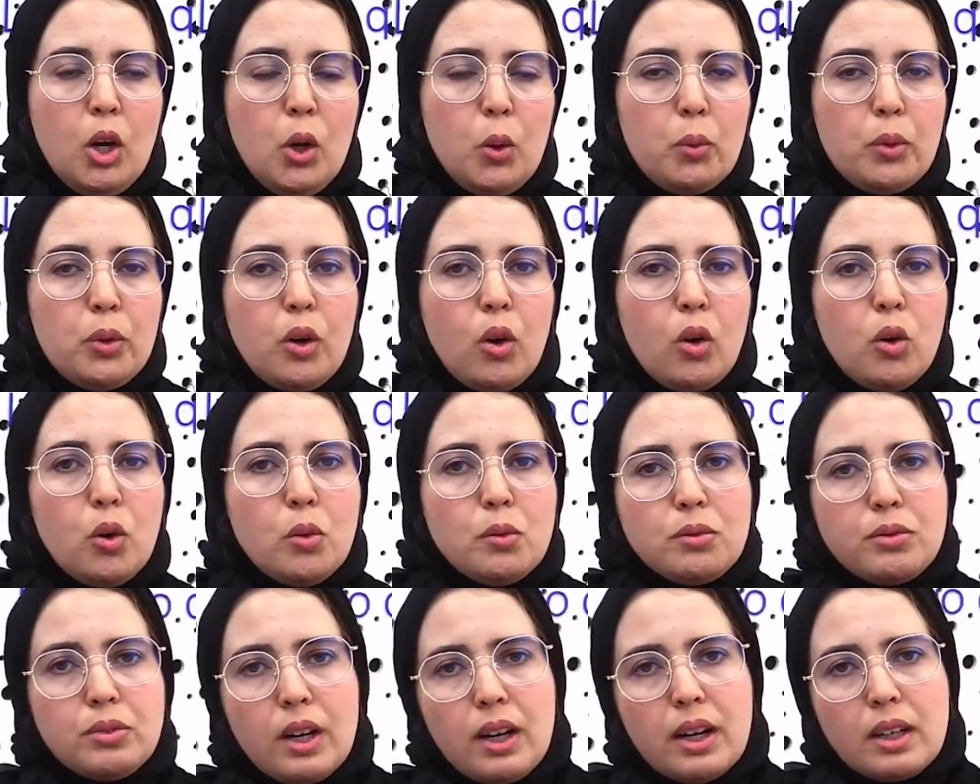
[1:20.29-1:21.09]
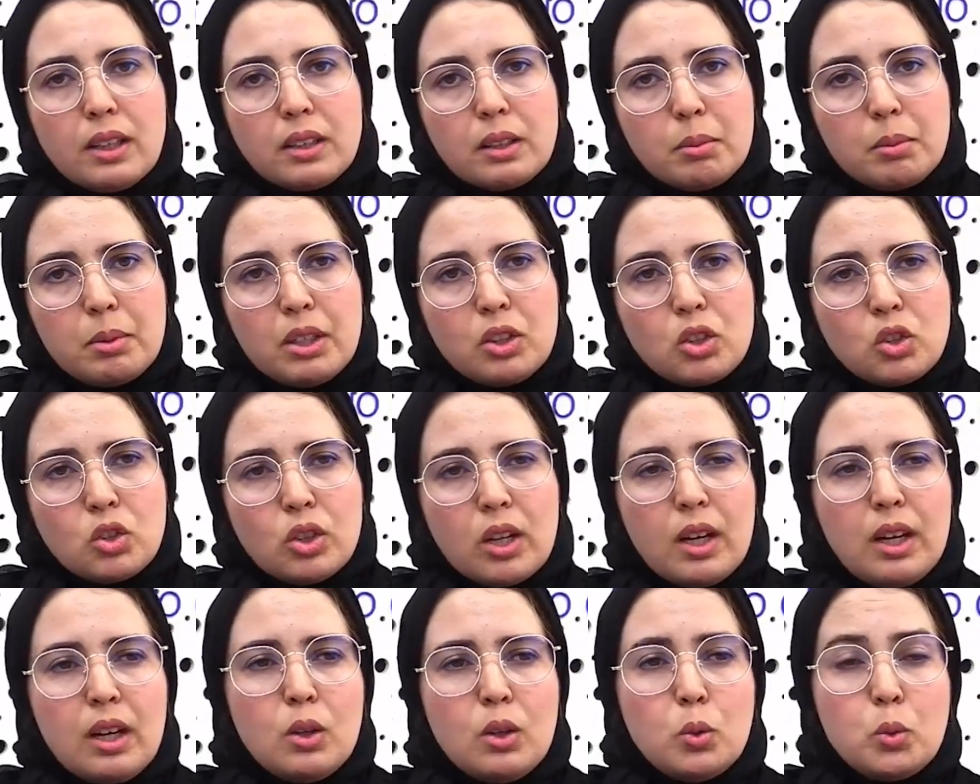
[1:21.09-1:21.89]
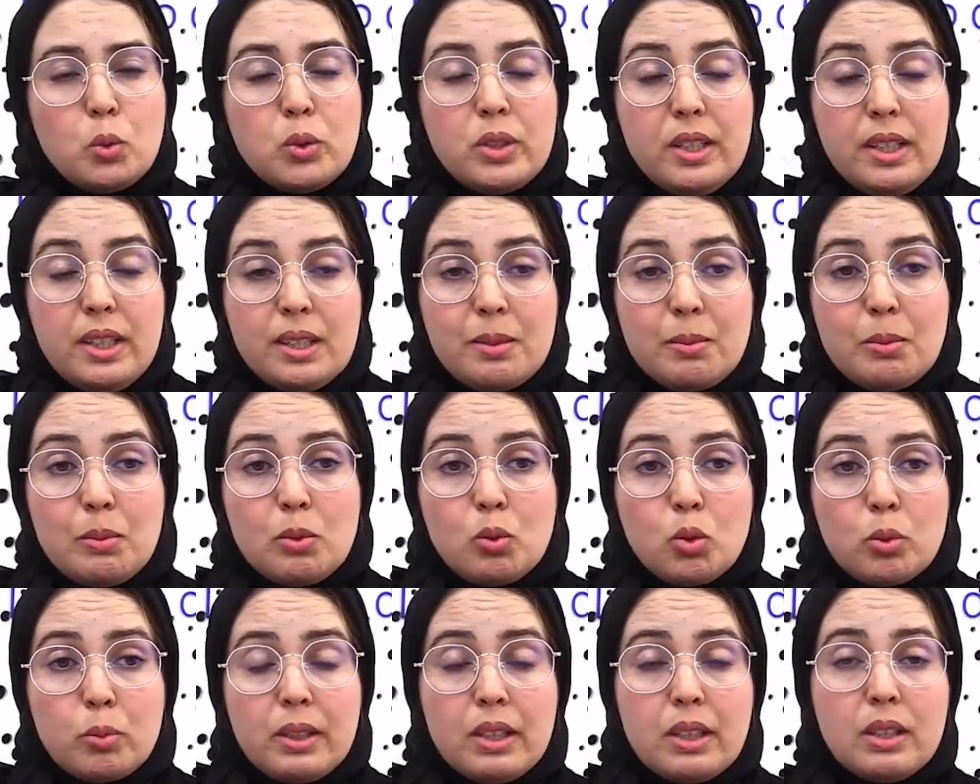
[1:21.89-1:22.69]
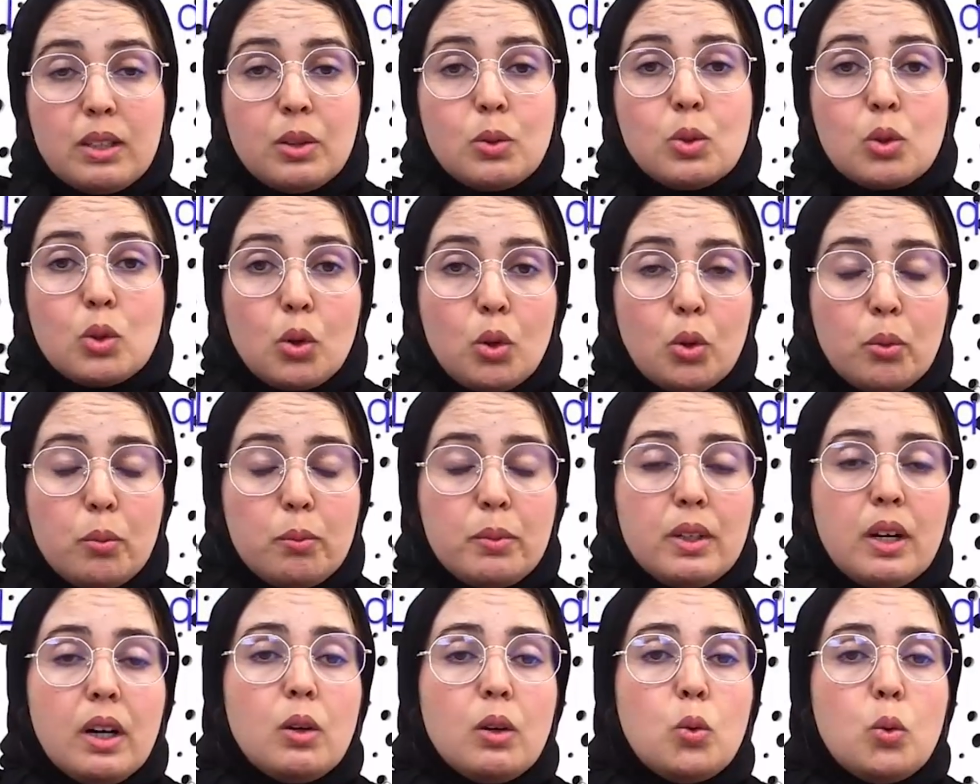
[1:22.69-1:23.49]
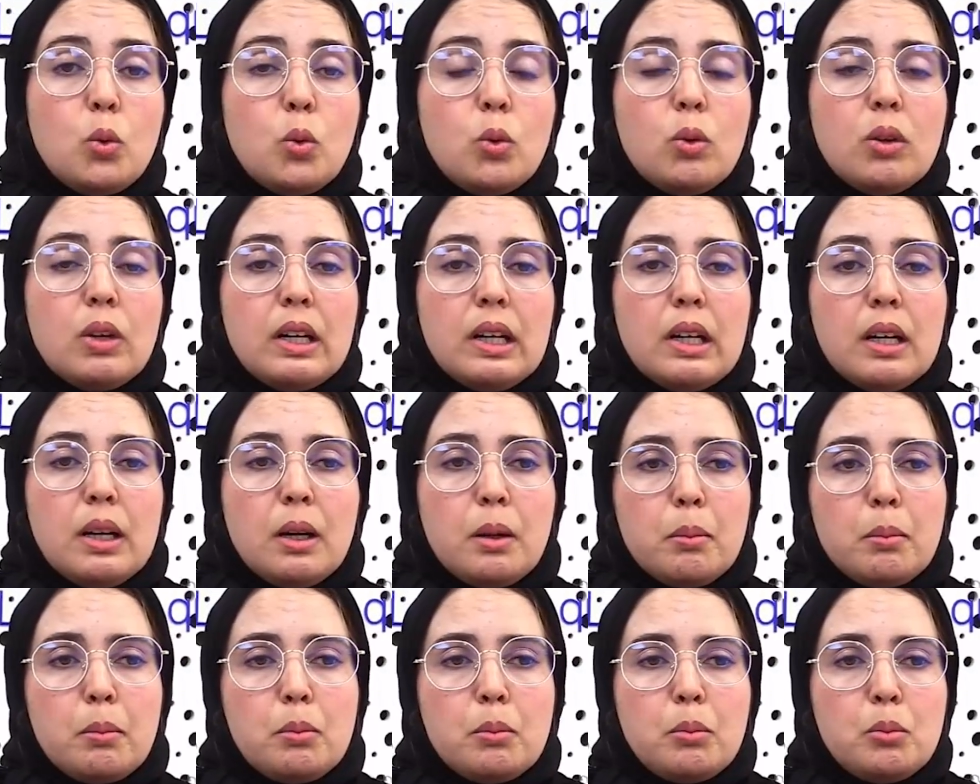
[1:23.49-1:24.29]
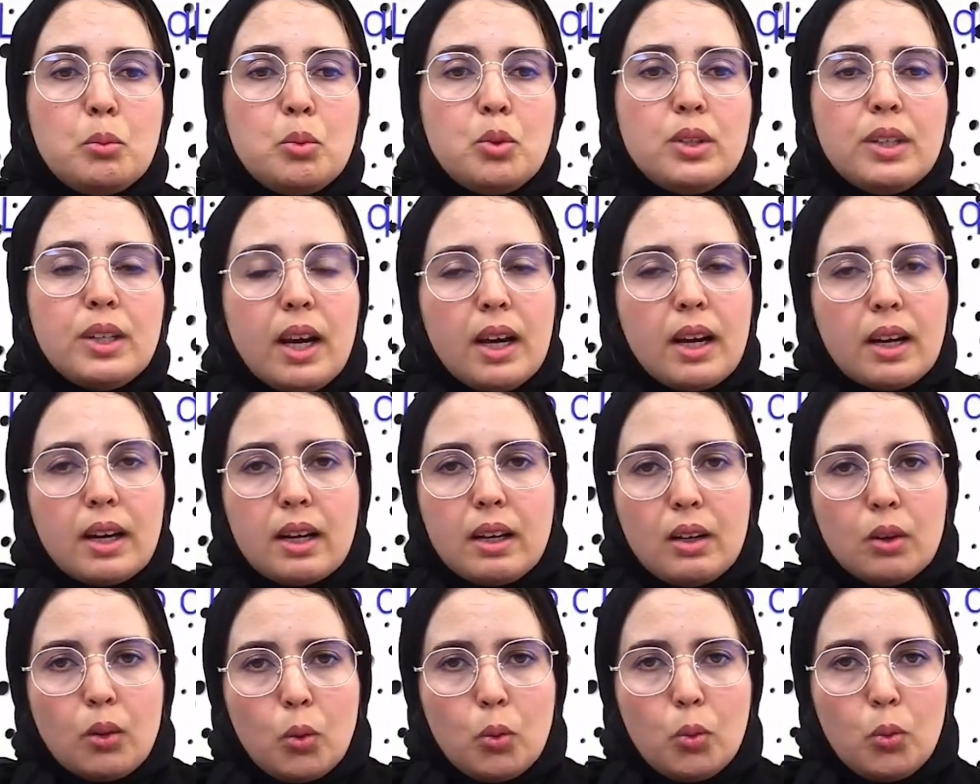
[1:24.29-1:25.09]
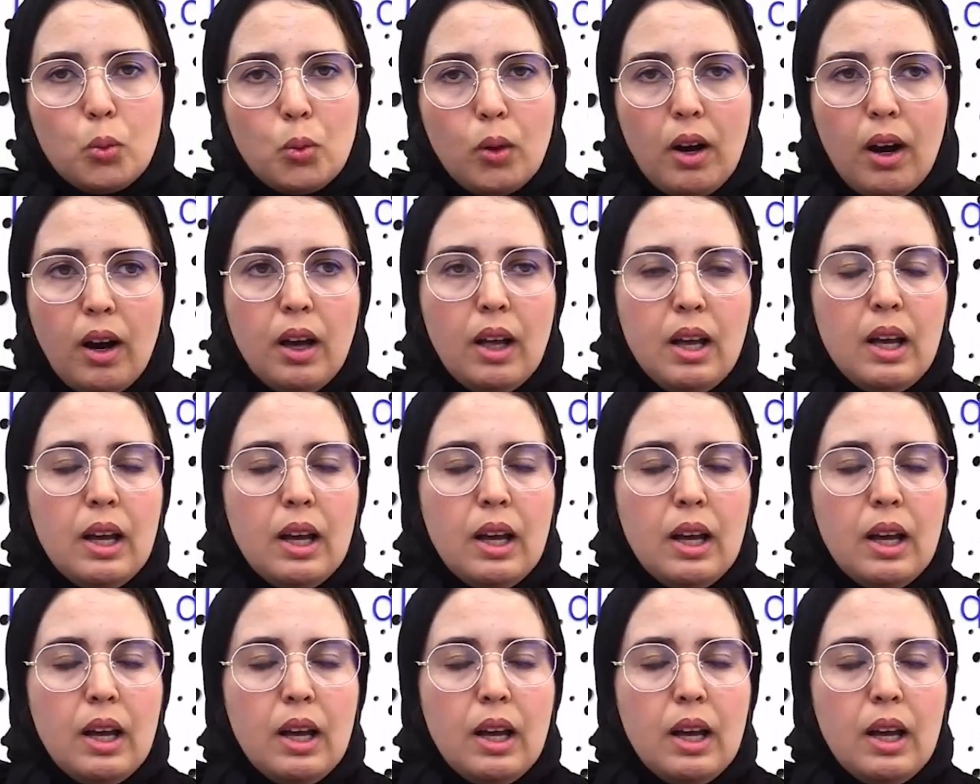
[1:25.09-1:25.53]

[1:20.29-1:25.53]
ويقوم فقط بأشغال وتيحس بنفسه بأنه تيقوم بها هو منهك القوة